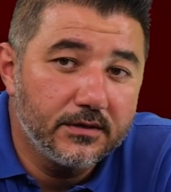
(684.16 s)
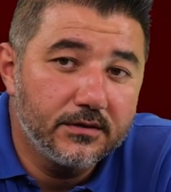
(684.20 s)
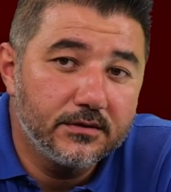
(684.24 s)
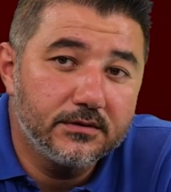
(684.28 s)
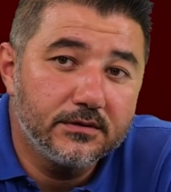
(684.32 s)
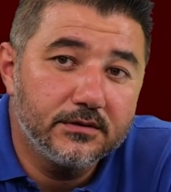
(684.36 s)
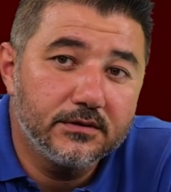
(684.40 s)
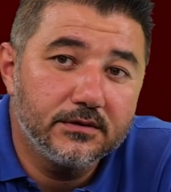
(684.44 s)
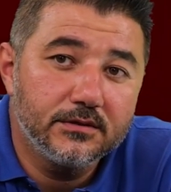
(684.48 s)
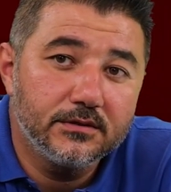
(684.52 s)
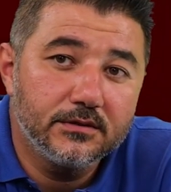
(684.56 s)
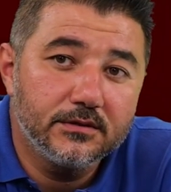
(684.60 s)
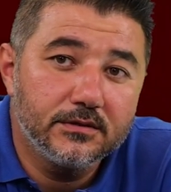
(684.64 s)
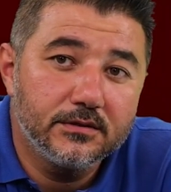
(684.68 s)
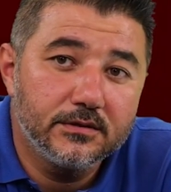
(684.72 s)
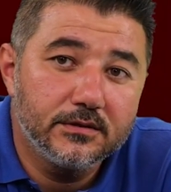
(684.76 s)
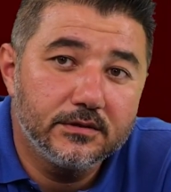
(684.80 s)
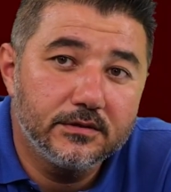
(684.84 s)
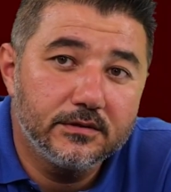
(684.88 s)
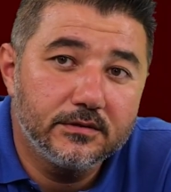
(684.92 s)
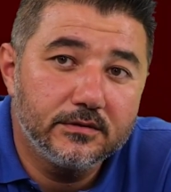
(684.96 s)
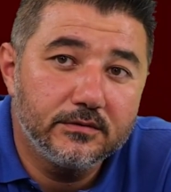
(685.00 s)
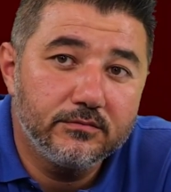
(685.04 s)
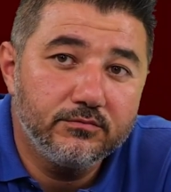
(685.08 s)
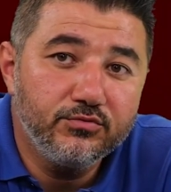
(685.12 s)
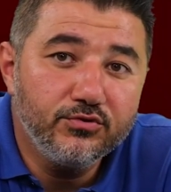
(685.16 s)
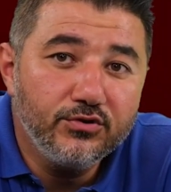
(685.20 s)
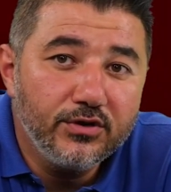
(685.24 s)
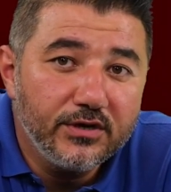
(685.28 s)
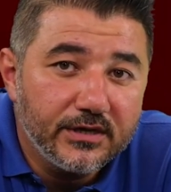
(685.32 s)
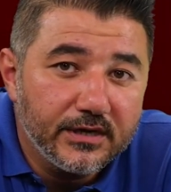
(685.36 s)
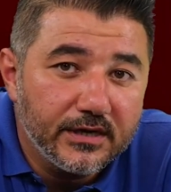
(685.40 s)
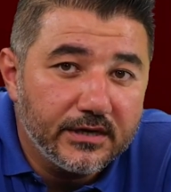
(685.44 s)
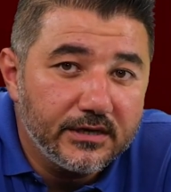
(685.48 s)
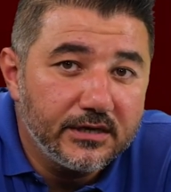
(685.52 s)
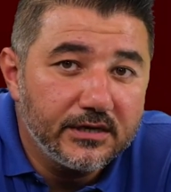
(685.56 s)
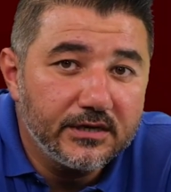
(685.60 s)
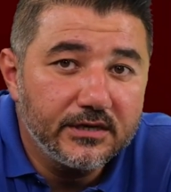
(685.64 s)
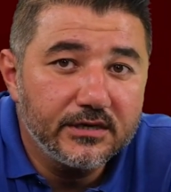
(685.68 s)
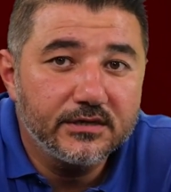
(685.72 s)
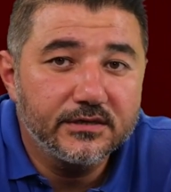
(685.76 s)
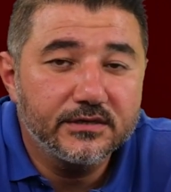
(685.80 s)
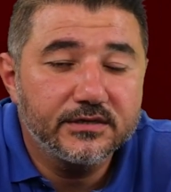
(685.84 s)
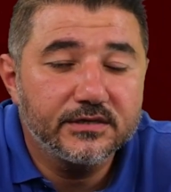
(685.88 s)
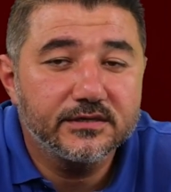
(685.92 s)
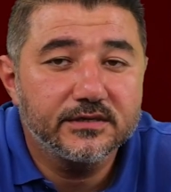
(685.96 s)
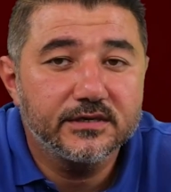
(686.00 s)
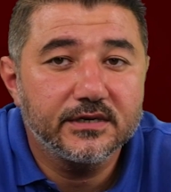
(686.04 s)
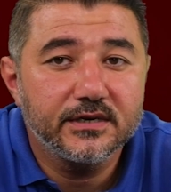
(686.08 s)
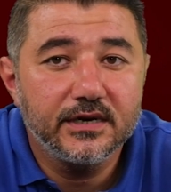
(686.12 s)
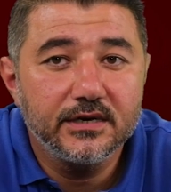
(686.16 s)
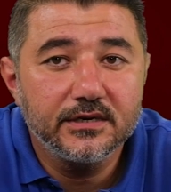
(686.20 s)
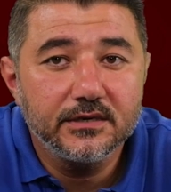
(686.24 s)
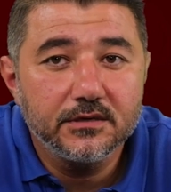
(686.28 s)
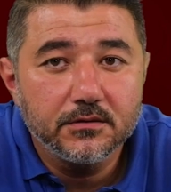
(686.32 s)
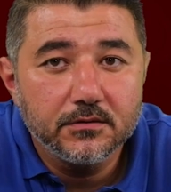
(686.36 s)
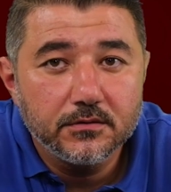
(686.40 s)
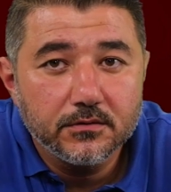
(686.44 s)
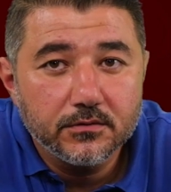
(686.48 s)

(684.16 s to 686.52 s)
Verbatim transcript: E, bu nedenle Galatasaray